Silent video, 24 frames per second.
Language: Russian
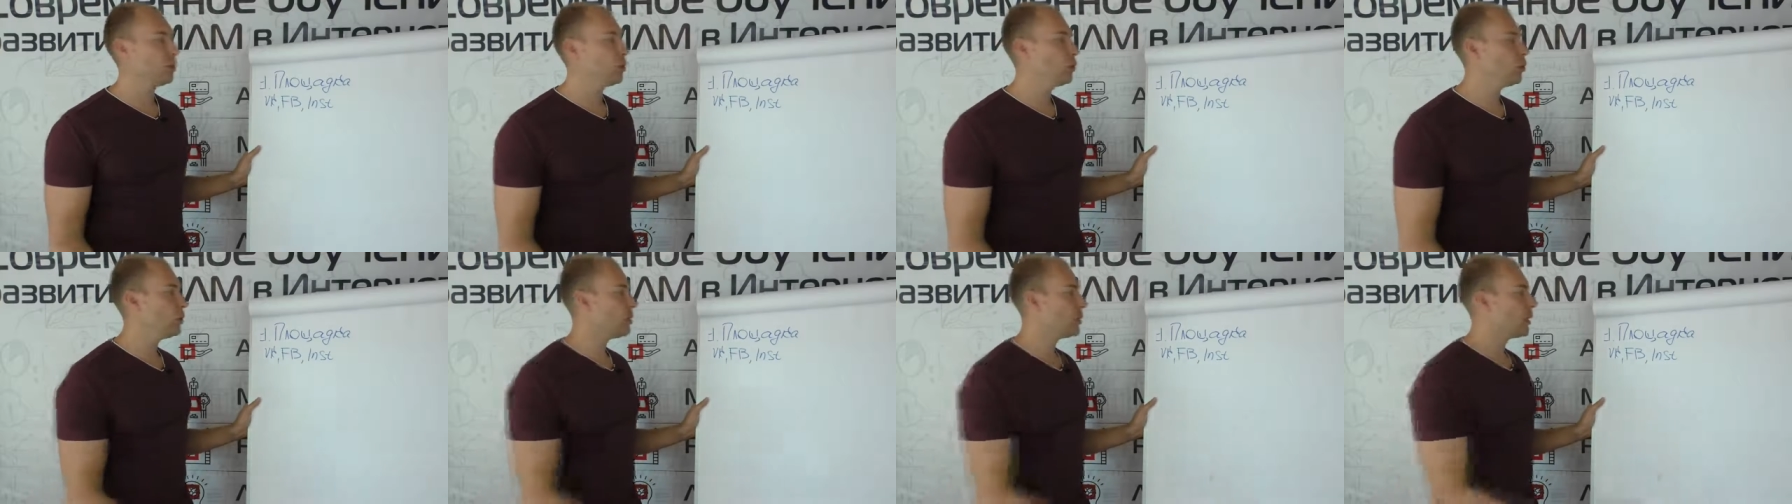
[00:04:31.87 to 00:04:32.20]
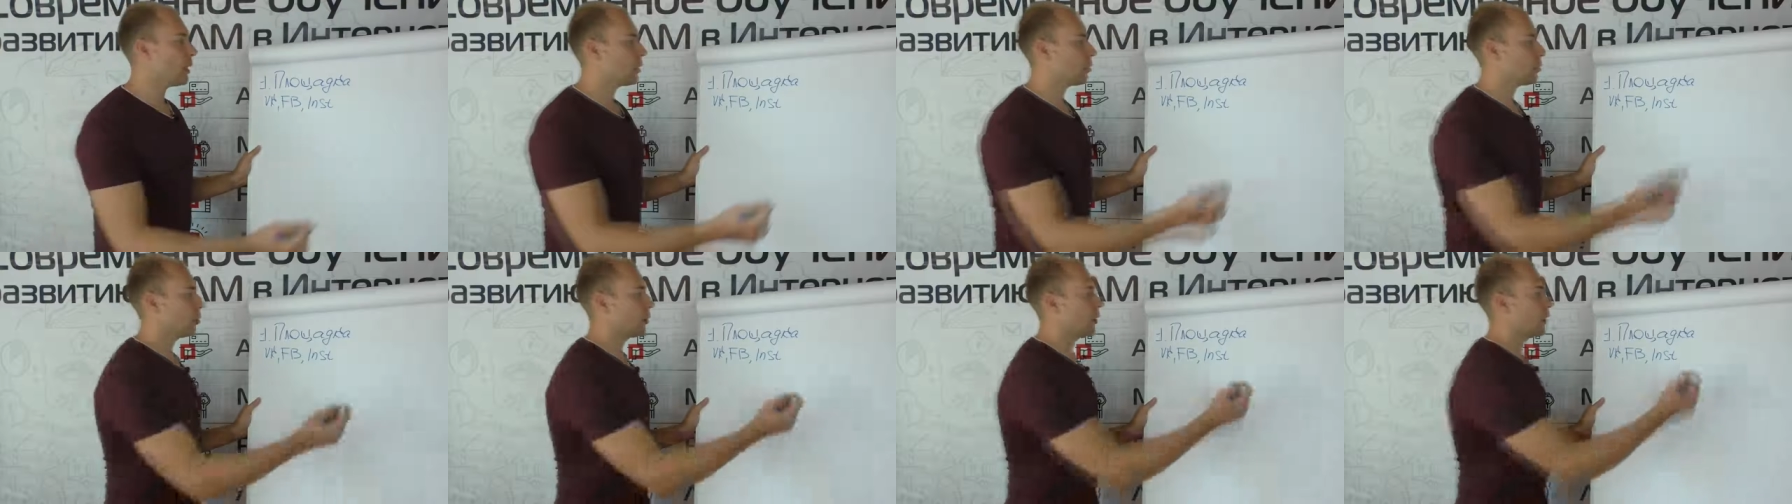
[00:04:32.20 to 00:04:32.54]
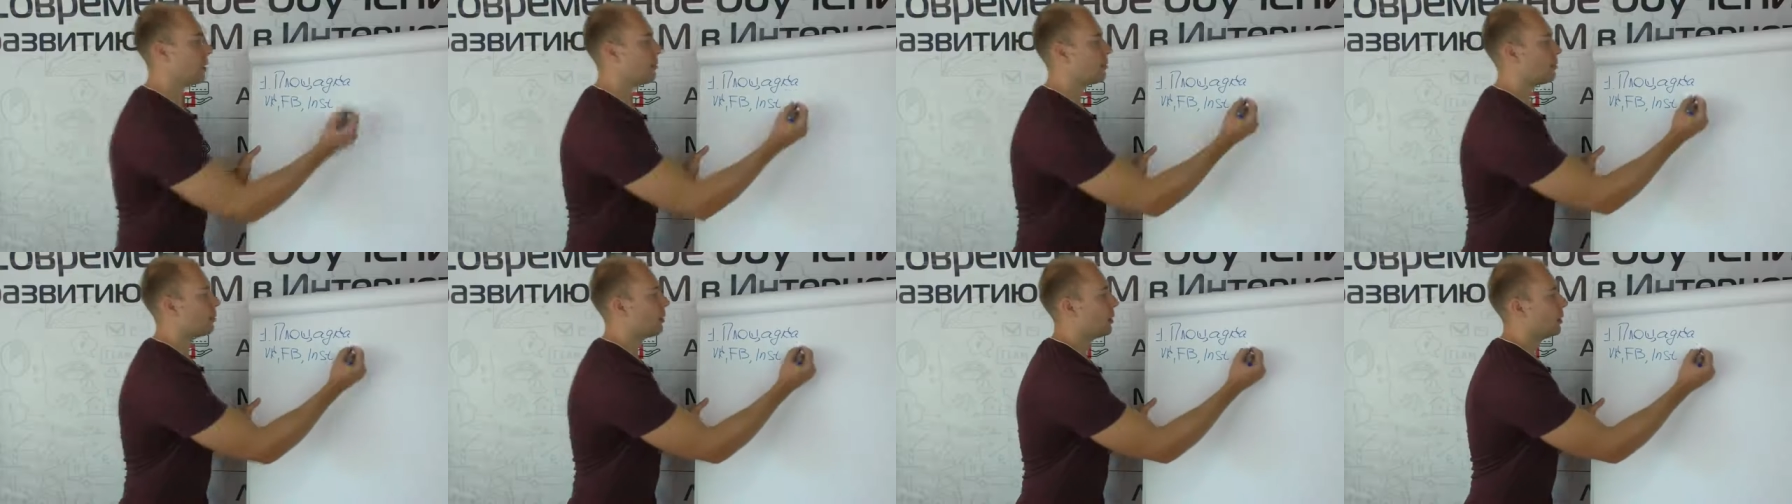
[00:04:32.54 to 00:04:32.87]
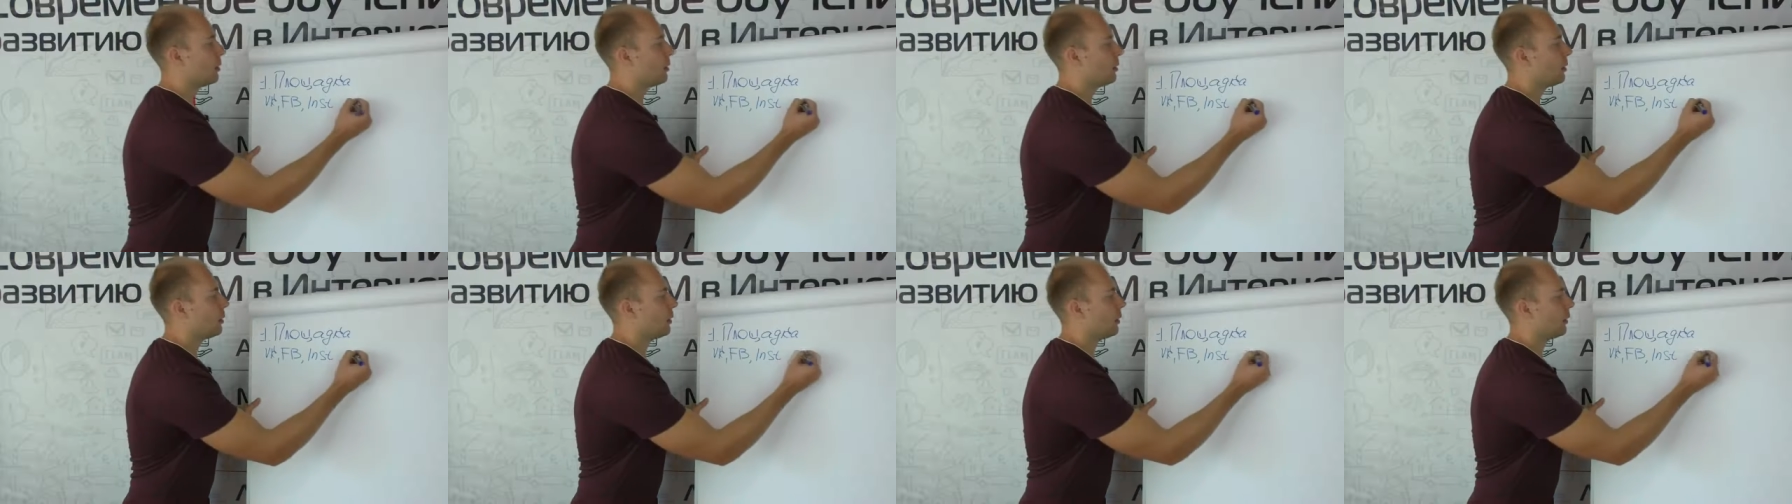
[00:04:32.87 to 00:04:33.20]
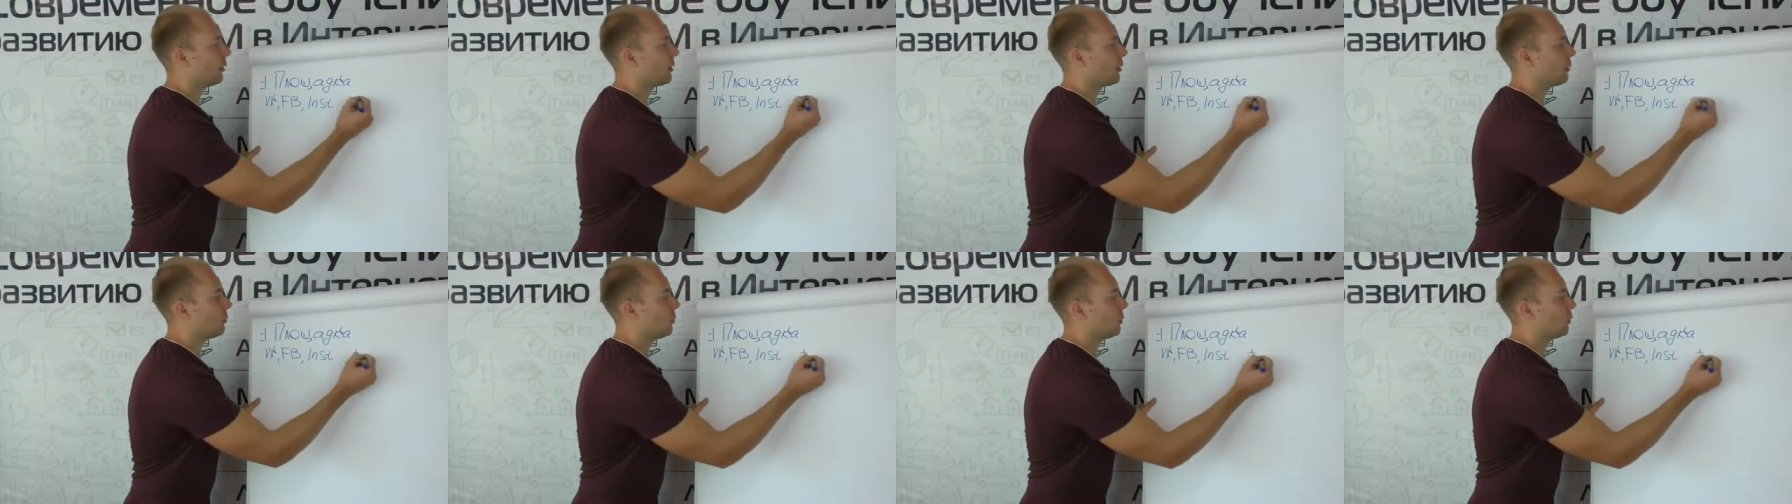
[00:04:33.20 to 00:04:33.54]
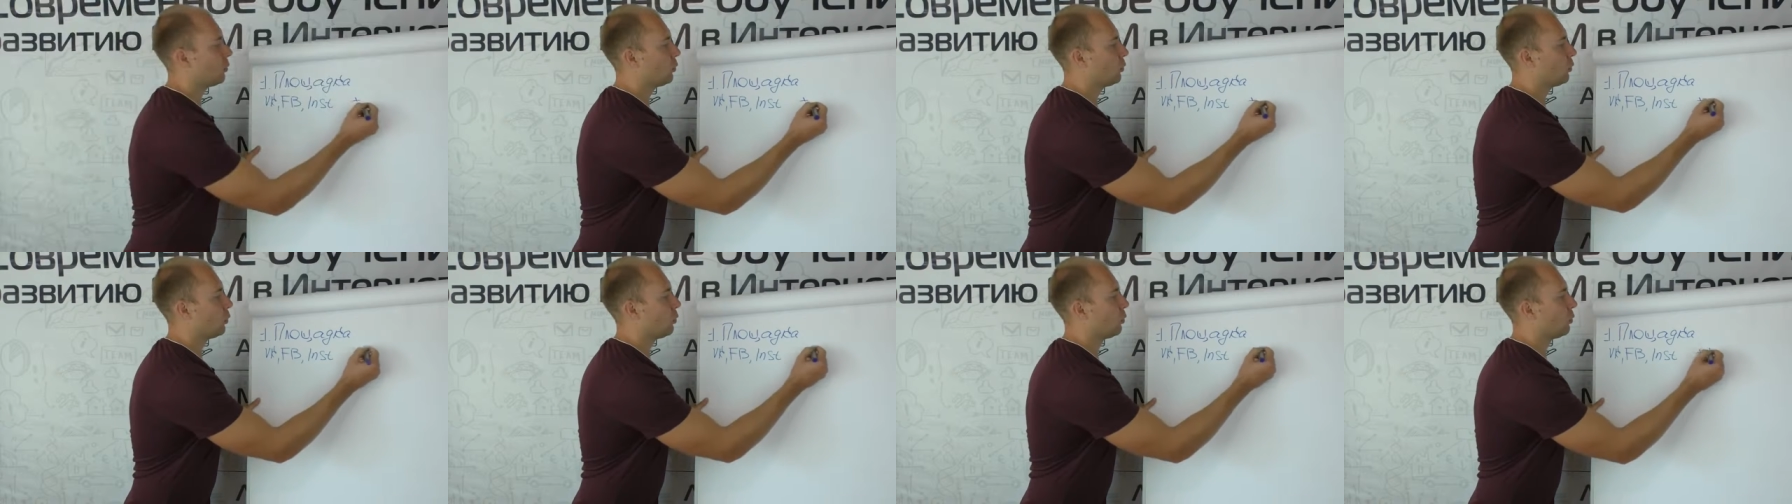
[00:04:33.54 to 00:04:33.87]
Ну и также я вам
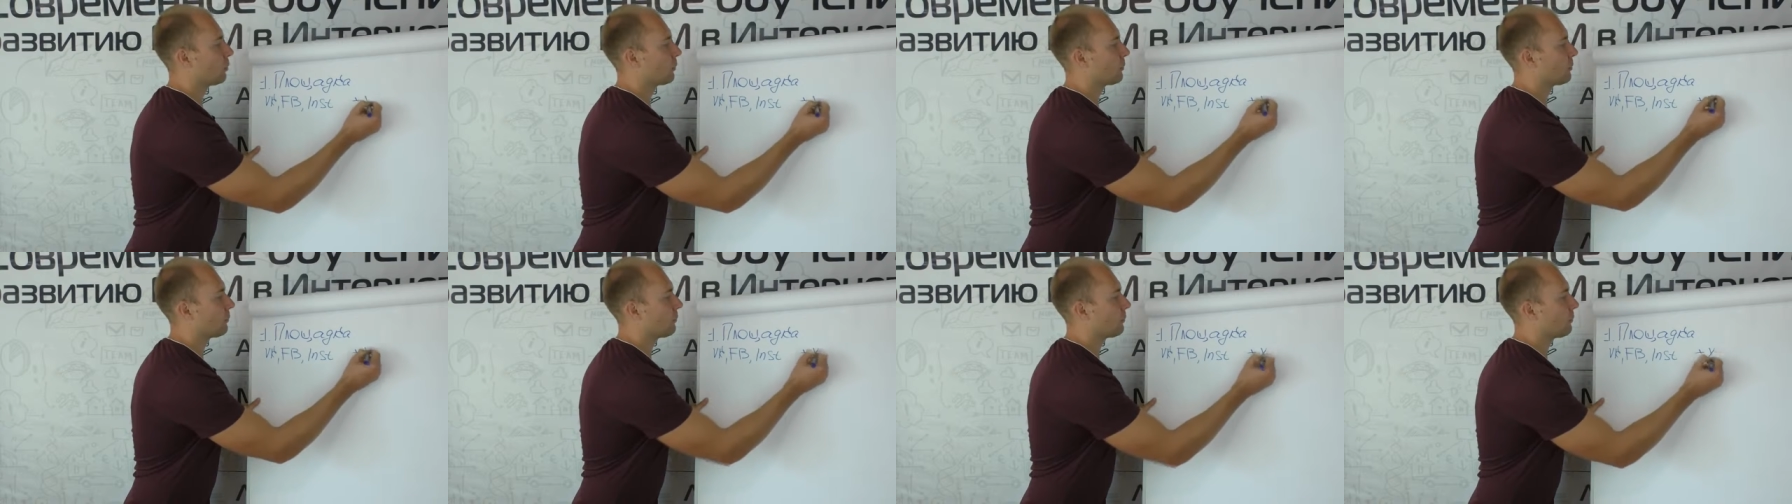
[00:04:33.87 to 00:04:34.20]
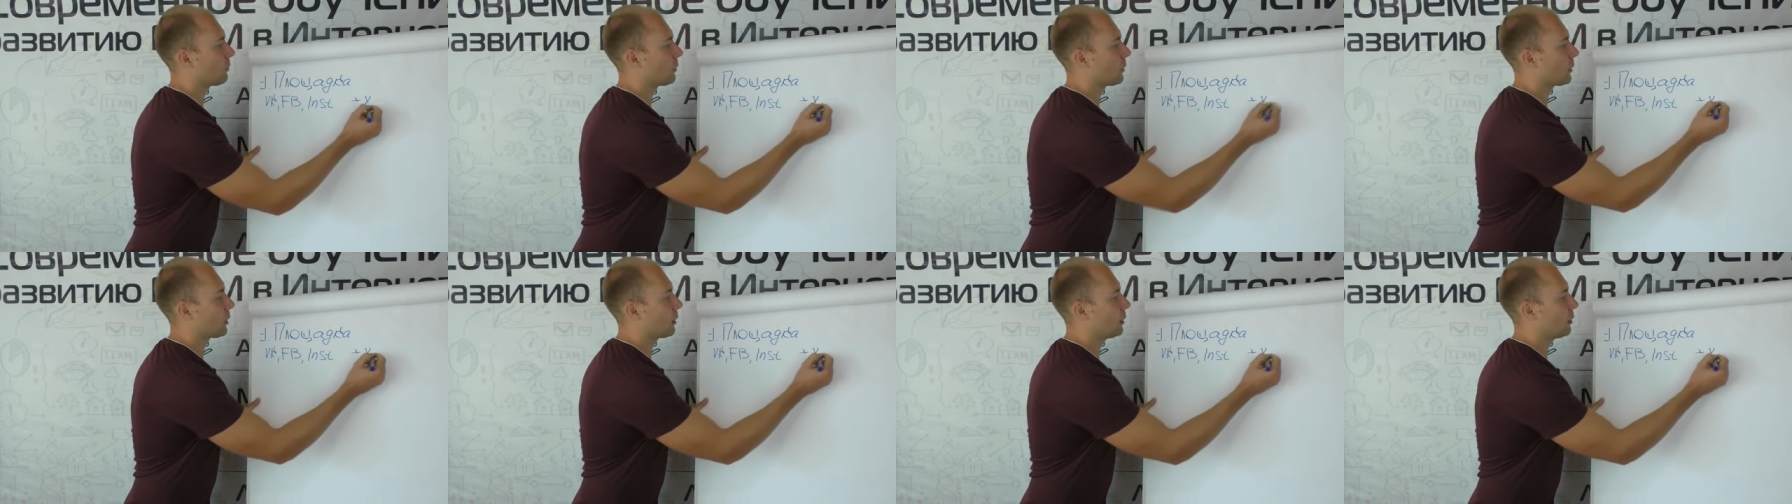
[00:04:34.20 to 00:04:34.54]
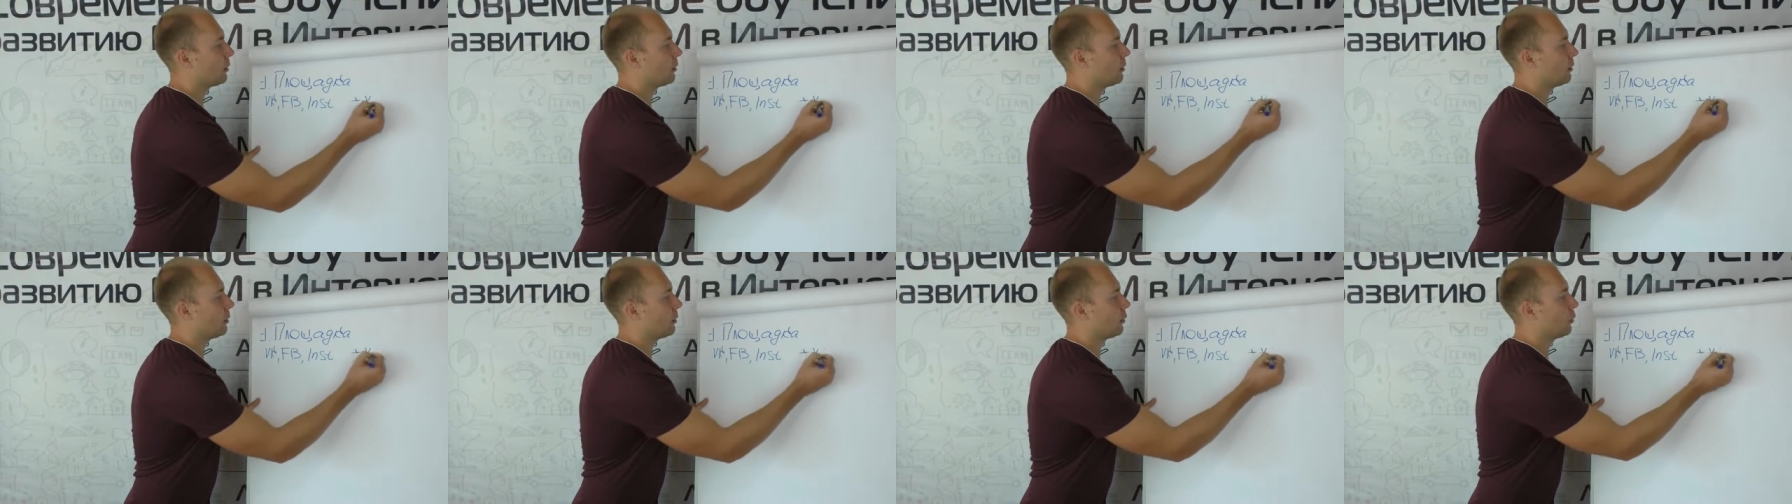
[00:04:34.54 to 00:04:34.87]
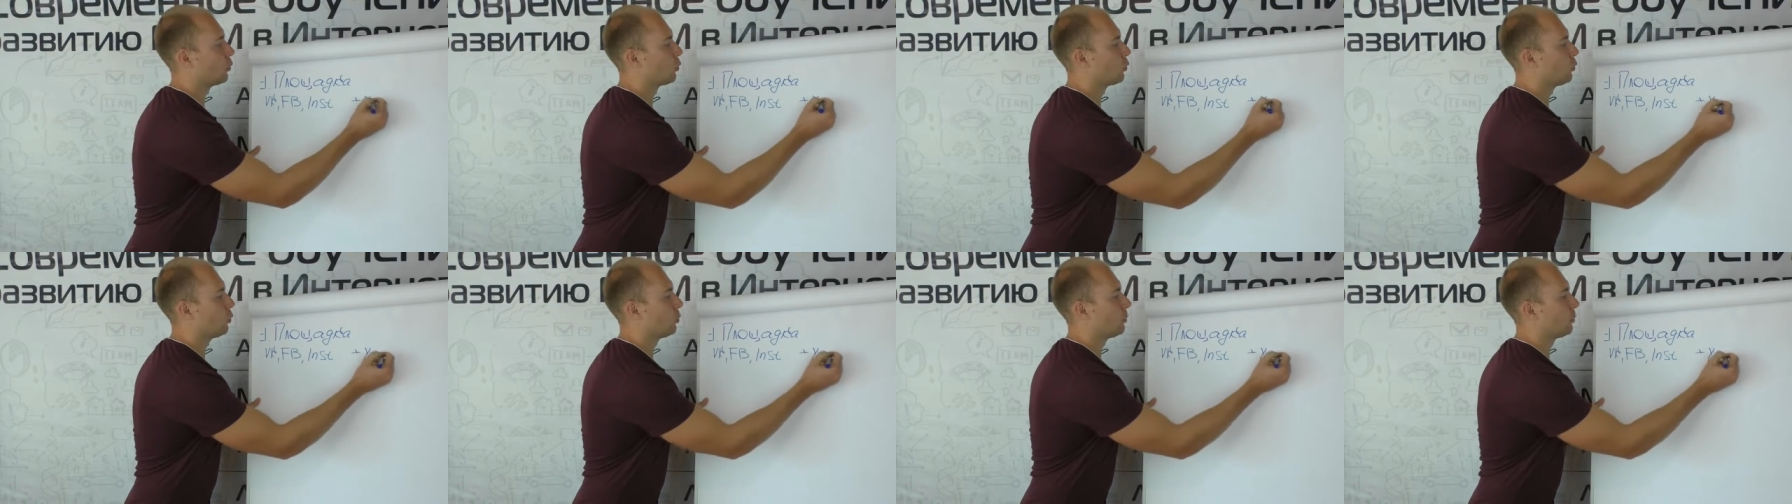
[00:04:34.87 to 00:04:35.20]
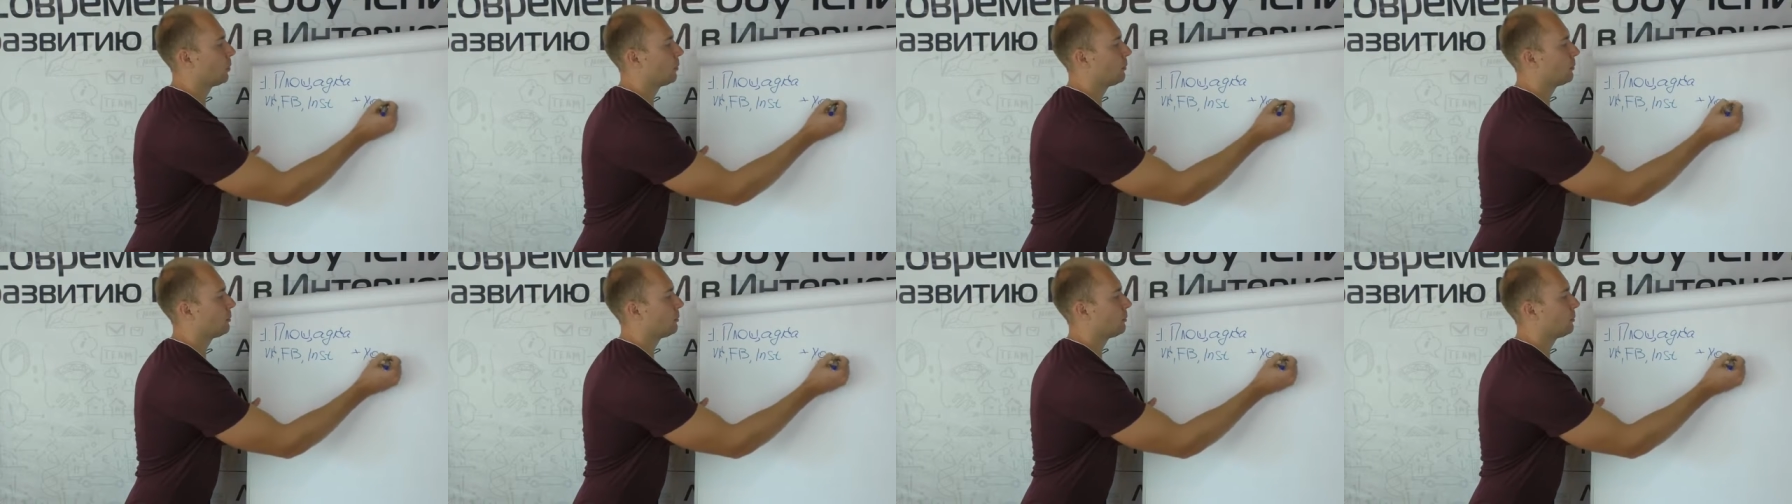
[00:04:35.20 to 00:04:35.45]
рекомендую Э, YouTube.